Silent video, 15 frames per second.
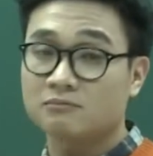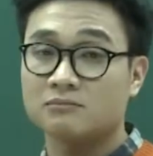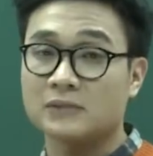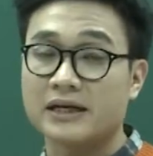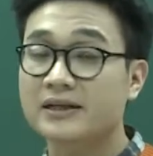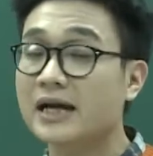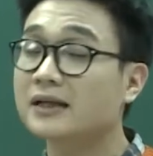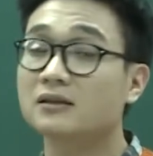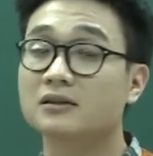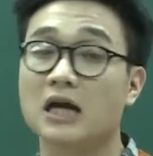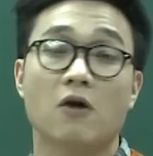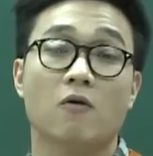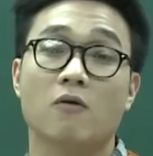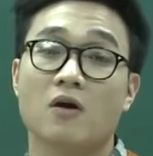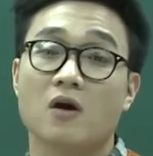thấy ngay từ
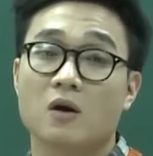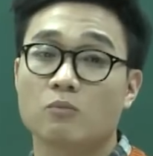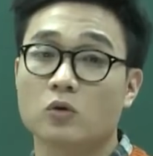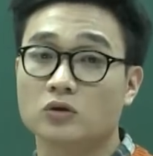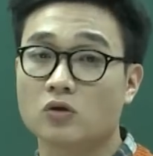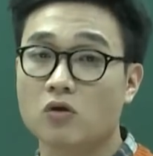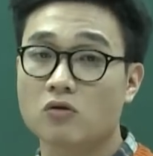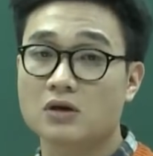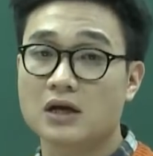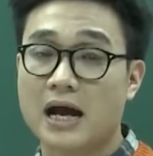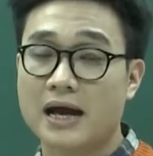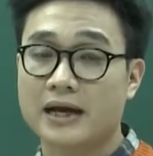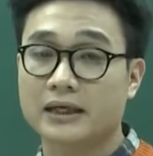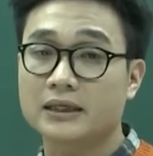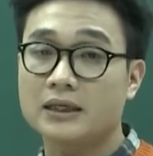đầu. Một cô
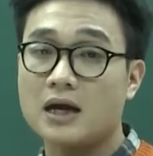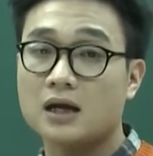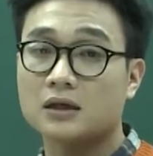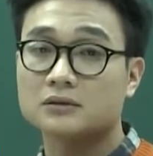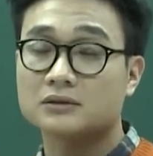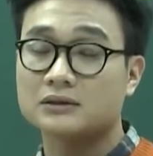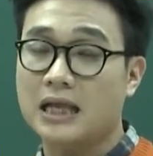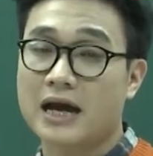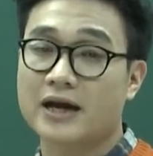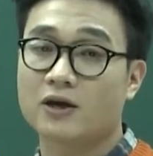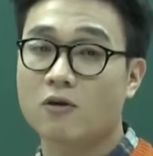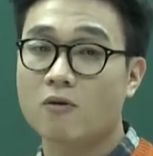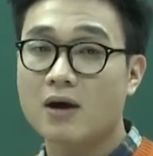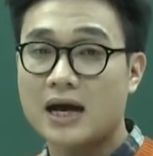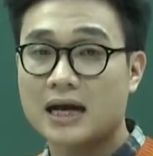gái tài
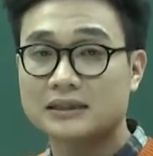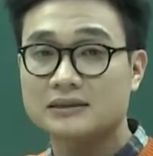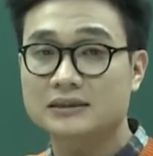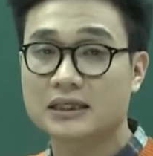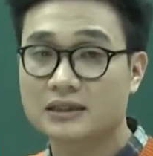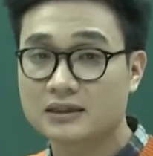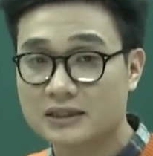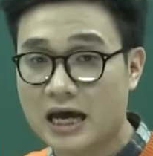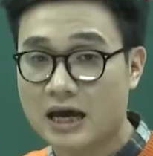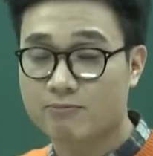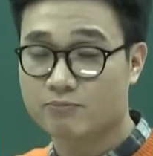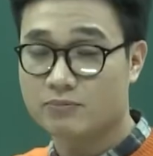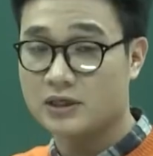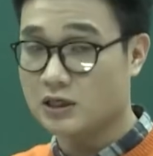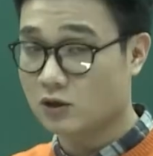hoa, xinh
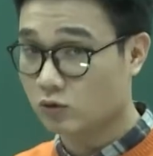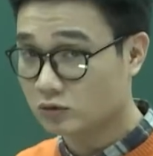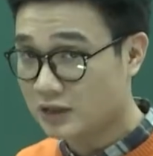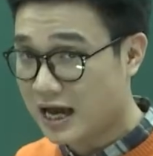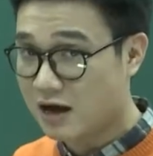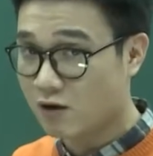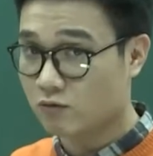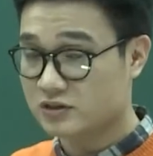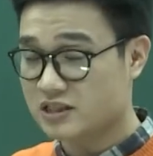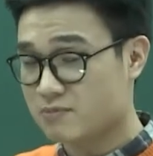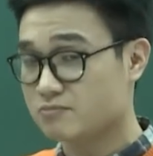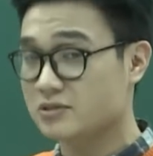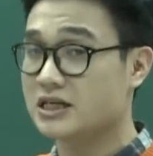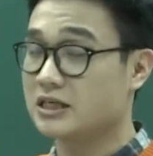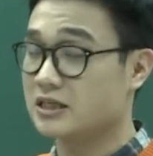đẹp, hiếu thảo,
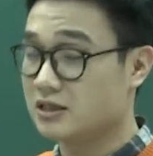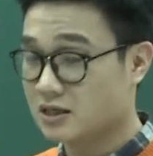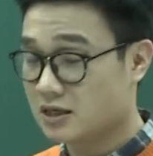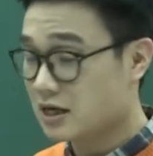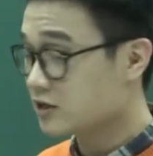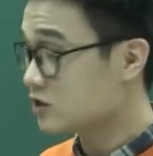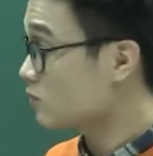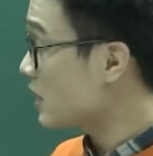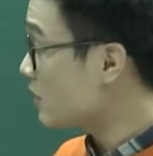chăm chỉ trong